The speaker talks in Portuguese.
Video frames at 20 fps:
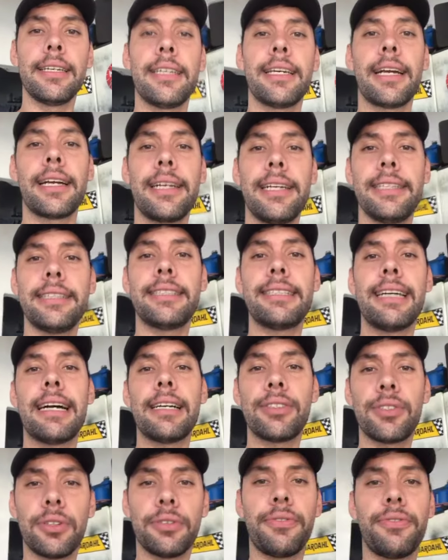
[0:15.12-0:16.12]
que a cliente tava
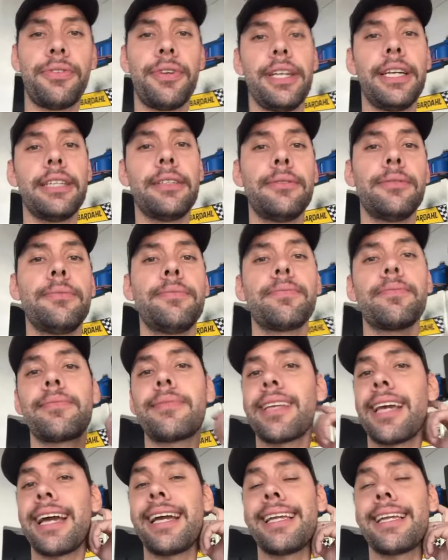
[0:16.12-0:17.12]
sofrendo.
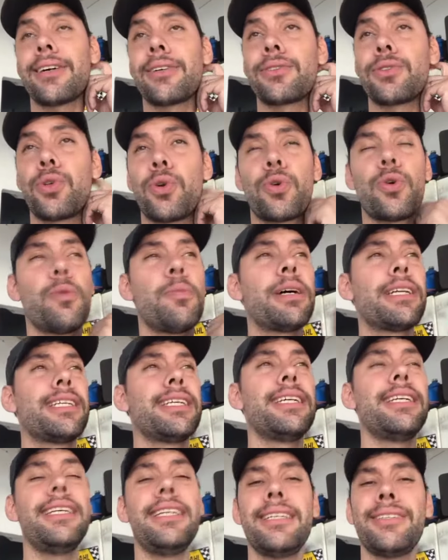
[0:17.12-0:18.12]
Aí ela trocou
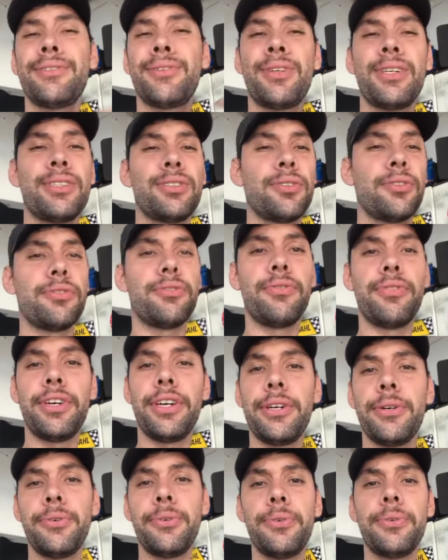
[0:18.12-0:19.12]
bateria, não
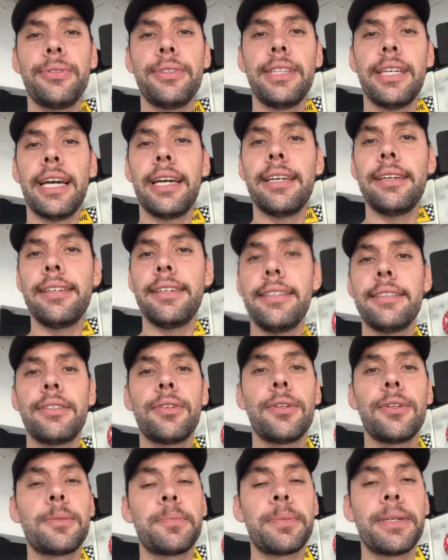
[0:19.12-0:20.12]
resolveu. E aí
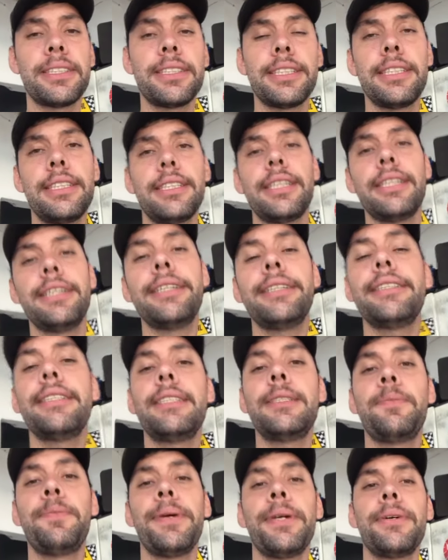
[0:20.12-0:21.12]
trouxe pra gente aí, a
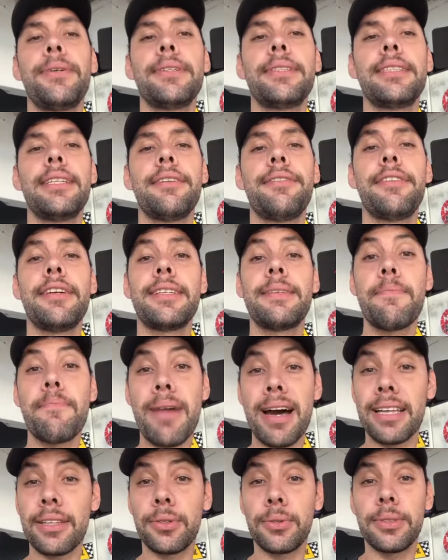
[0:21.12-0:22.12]
gente pegou esse defeito e
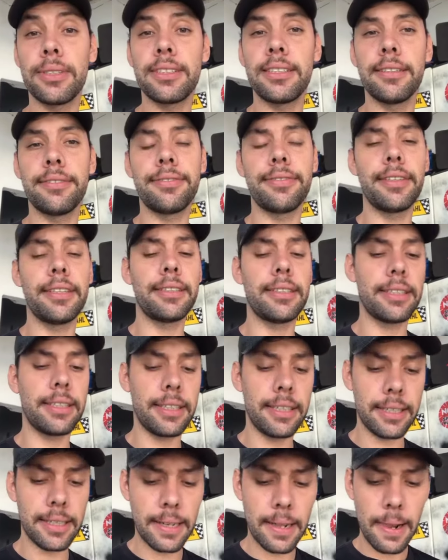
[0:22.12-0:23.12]
matou esse defeito
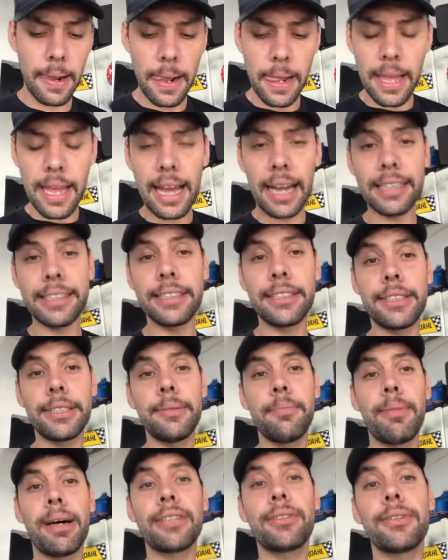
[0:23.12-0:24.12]
aí. A gente
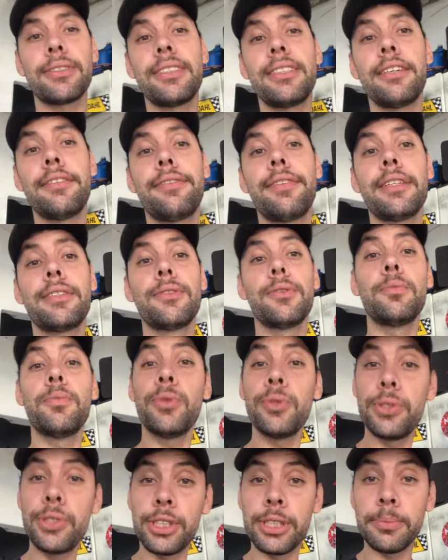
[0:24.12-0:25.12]
matou esse defeito no
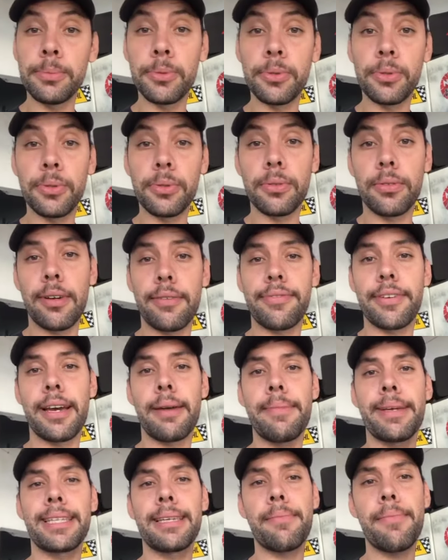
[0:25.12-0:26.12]
multímetro, uma
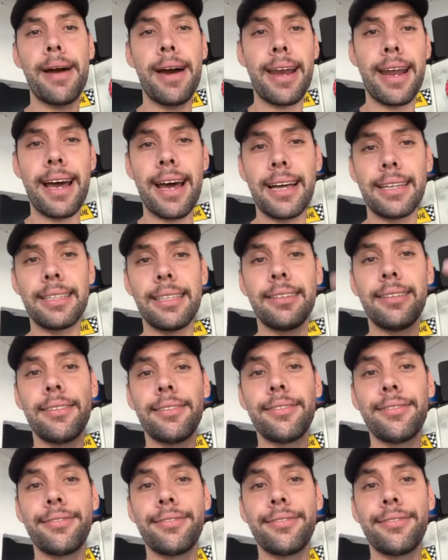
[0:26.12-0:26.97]
ferramenta barata,